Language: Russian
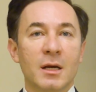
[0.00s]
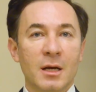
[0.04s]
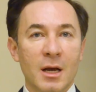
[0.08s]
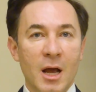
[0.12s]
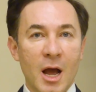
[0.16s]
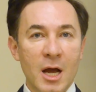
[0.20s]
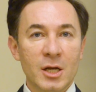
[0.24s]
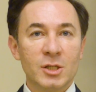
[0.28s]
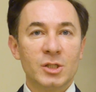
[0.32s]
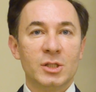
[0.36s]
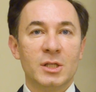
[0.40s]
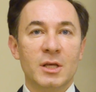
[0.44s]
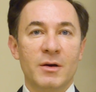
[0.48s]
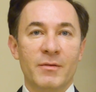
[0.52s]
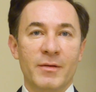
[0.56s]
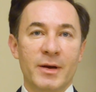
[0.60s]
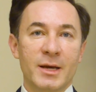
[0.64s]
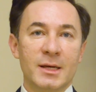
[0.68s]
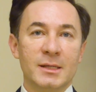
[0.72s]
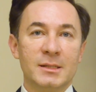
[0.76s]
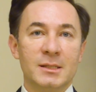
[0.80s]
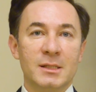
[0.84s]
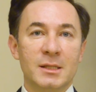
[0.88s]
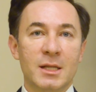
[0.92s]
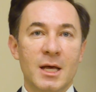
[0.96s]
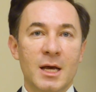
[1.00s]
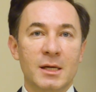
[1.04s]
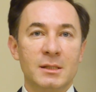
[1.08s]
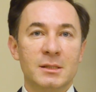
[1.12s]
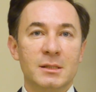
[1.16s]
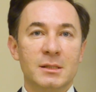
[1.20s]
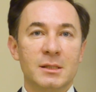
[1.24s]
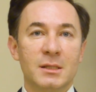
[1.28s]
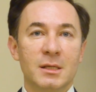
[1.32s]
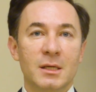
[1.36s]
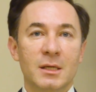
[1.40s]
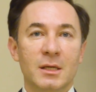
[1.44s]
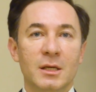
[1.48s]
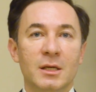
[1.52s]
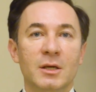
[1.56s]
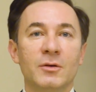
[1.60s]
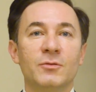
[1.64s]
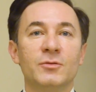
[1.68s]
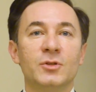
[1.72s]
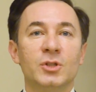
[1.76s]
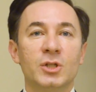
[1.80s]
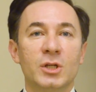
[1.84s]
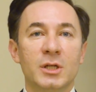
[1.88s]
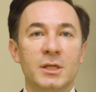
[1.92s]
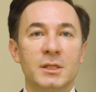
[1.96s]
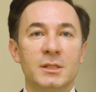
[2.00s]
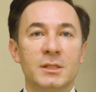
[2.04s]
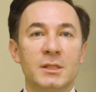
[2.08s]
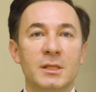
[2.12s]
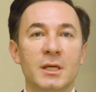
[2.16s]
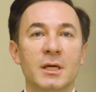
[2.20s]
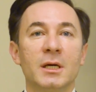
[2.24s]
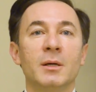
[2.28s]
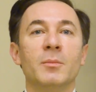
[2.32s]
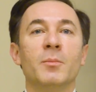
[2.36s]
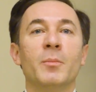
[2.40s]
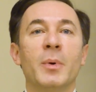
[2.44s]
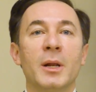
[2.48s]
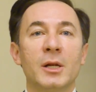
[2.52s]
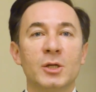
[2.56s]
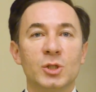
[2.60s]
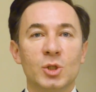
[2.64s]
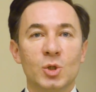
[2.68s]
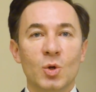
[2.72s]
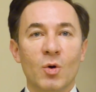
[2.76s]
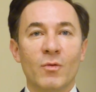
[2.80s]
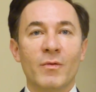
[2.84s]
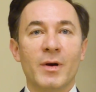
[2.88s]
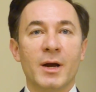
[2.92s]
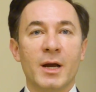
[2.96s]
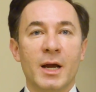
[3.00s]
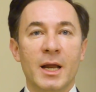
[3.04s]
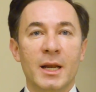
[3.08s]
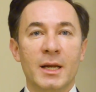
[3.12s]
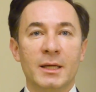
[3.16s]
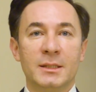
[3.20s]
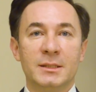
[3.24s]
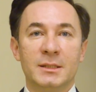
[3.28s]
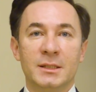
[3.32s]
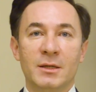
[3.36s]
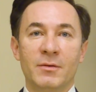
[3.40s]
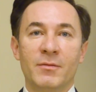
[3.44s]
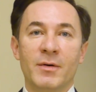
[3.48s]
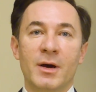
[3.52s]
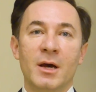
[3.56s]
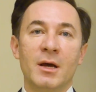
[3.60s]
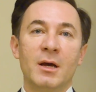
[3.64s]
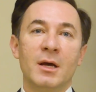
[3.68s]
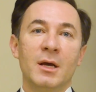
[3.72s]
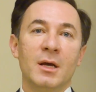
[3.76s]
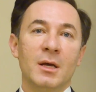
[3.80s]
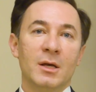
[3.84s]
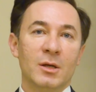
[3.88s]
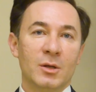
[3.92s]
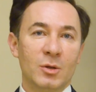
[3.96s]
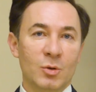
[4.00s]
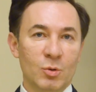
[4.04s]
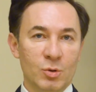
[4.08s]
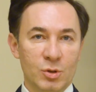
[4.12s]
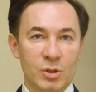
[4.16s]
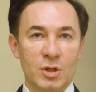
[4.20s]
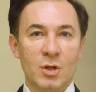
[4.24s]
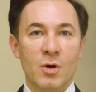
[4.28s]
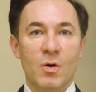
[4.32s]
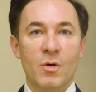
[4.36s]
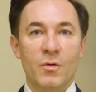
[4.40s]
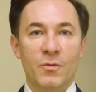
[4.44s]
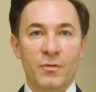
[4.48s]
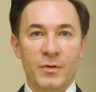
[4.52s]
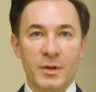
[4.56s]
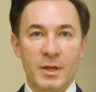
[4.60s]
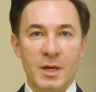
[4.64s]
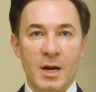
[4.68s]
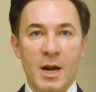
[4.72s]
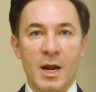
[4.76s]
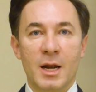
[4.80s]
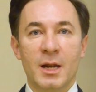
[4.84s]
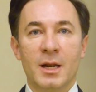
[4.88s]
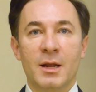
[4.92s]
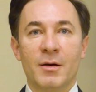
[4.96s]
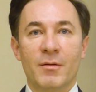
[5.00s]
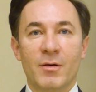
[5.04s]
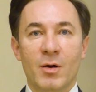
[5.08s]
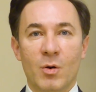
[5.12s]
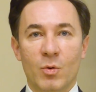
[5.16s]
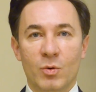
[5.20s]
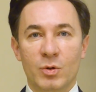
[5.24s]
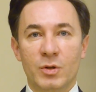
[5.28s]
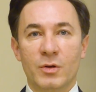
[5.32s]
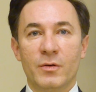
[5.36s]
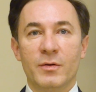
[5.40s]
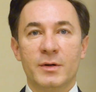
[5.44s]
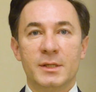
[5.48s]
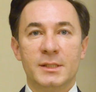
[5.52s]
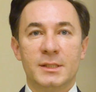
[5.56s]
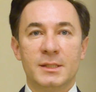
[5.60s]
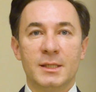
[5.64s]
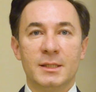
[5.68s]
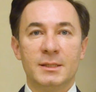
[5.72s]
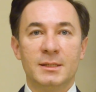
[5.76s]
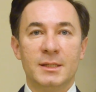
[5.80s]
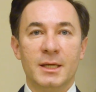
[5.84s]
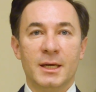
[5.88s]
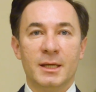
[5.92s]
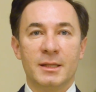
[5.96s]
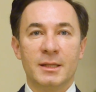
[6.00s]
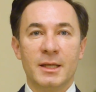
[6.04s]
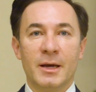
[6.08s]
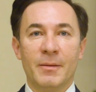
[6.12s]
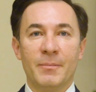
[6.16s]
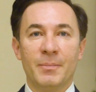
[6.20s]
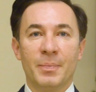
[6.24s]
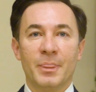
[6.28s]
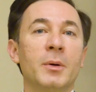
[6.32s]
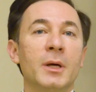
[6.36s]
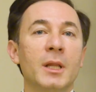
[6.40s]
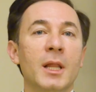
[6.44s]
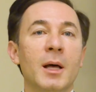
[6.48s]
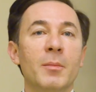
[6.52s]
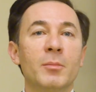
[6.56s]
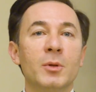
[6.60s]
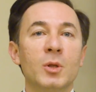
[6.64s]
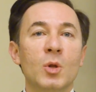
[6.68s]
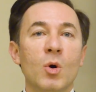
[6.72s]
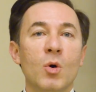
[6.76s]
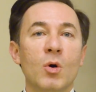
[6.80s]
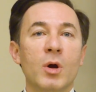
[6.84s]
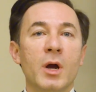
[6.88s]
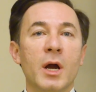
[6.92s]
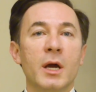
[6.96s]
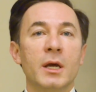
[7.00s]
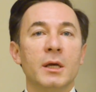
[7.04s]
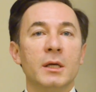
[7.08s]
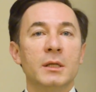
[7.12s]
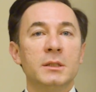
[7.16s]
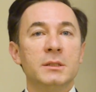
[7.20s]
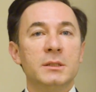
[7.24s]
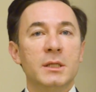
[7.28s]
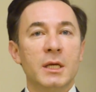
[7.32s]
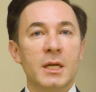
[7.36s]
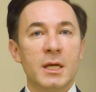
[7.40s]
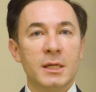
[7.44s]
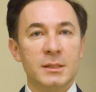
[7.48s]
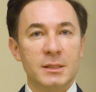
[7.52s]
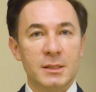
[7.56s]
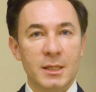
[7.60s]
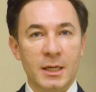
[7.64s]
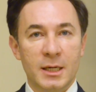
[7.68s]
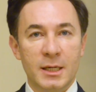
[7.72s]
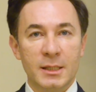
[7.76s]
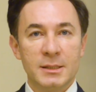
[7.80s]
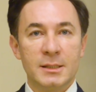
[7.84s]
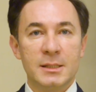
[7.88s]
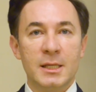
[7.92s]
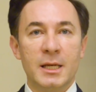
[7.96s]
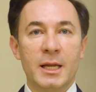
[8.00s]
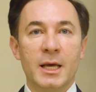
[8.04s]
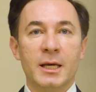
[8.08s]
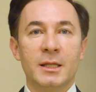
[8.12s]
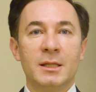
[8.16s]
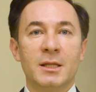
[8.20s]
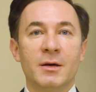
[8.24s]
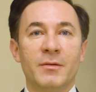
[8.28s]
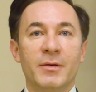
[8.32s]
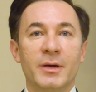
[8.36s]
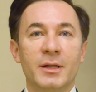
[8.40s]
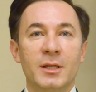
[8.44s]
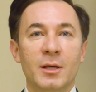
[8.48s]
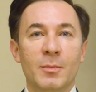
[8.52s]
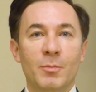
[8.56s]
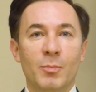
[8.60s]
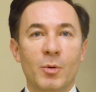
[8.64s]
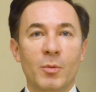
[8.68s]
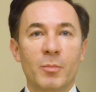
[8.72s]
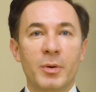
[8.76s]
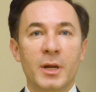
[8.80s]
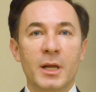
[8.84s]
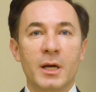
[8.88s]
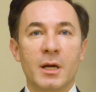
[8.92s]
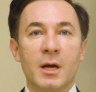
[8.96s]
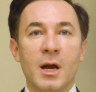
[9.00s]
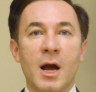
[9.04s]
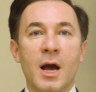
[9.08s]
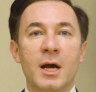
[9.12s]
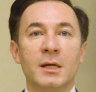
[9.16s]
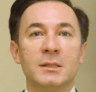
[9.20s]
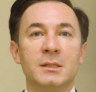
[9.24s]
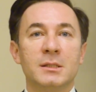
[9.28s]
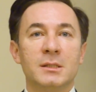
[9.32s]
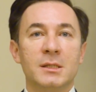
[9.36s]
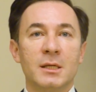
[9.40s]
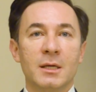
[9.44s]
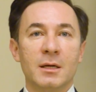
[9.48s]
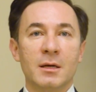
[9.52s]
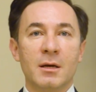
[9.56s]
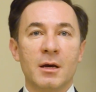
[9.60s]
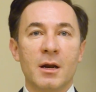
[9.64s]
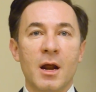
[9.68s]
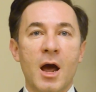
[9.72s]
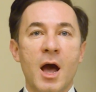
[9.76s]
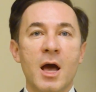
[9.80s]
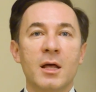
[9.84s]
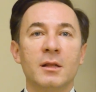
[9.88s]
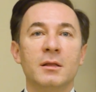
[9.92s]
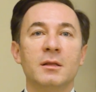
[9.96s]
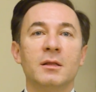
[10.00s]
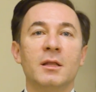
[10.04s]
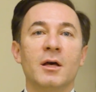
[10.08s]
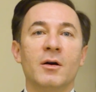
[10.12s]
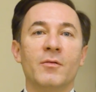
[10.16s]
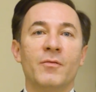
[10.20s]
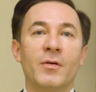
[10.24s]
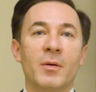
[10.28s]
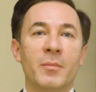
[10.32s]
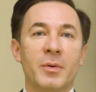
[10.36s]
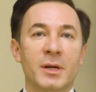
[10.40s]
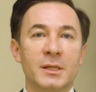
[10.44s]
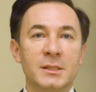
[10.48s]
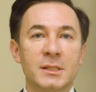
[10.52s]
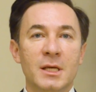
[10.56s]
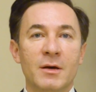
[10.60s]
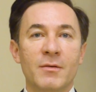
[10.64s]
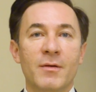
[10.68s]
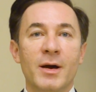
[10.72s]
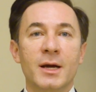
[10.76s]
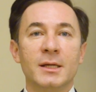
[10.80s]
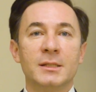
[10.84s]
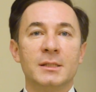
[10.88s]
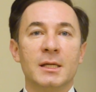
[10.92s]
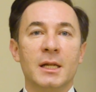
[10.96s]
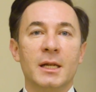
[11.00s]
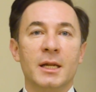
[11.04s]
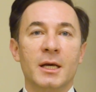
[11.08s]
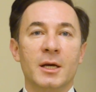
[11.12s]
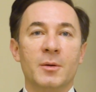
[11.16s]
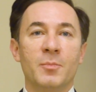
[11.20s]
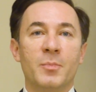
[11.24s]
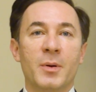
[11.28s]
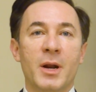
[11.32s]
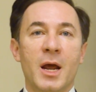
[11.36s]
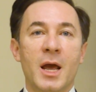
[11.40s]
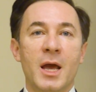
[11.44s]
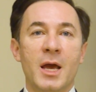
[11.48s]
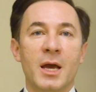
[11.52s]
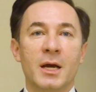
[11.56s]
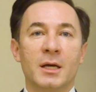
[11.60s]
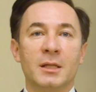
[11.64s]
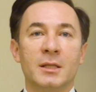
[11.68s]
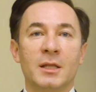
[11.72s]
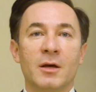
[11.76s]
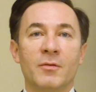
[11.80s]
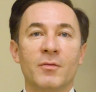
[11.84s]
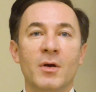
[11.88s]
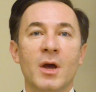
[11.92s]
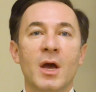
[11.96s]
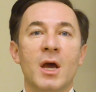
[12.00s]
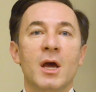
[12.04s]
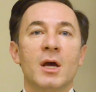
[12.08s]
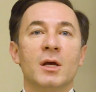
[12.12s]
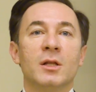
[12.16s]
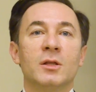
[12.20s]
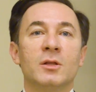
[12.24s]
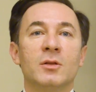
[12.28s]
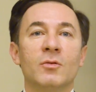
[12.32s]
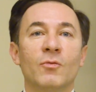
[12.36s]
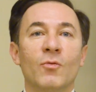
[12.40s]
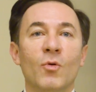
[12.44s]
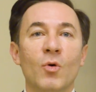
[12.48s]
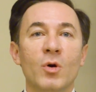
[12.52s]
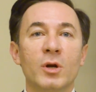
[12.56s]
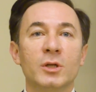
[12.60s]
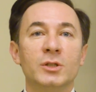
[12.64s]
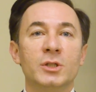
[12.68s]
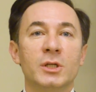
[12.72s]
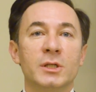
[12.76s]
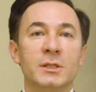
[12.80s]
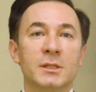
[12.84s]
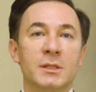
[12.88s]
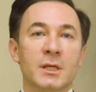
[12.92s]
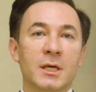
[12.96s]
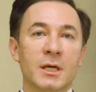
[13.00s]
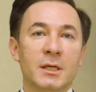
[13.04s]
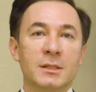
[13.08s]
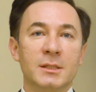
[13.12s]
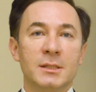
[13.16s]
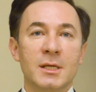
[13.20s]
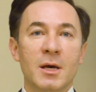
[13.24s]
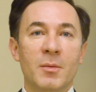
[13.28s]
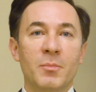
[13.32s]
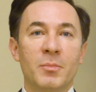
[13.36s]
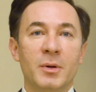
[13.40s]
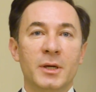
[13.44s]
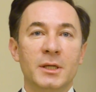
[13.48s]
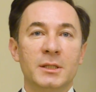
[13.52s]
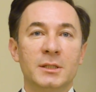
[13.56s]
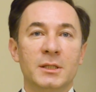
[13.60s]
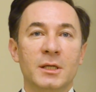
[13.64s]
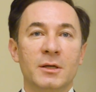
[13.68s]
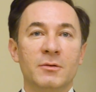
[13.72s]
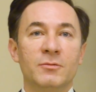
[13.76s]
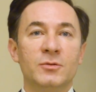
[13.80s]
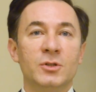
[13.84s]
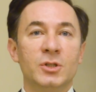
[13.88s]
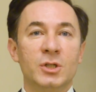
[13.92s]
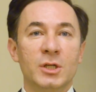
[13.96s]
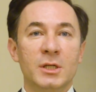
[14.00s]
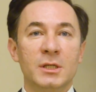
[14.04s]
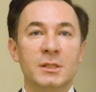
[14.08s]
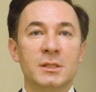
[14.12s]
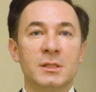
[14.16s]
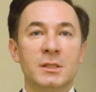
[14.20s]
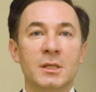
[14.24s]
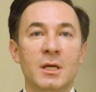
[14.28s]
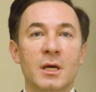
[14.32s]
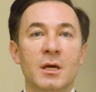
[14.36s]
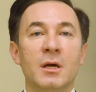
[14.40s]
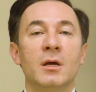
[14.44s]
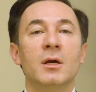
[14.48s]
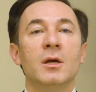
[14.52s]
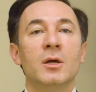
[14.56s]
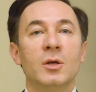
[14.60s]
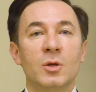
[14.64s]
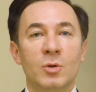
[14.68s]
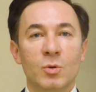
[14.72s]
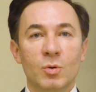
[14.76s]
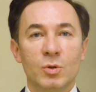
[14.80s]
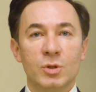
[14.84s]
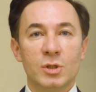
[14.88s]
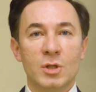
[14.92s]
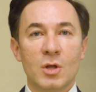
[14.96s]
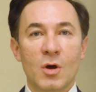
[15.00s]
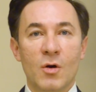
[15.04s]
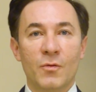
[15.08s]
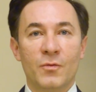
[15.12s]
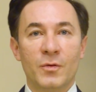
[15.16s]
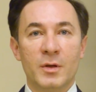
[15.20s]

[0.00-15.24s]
каждого из нас и в жизни большого коллектива Южного федерального университета. Было много интересных исследований, публикаций, грантов, образовательных проектов, творческих событий в жизни Южного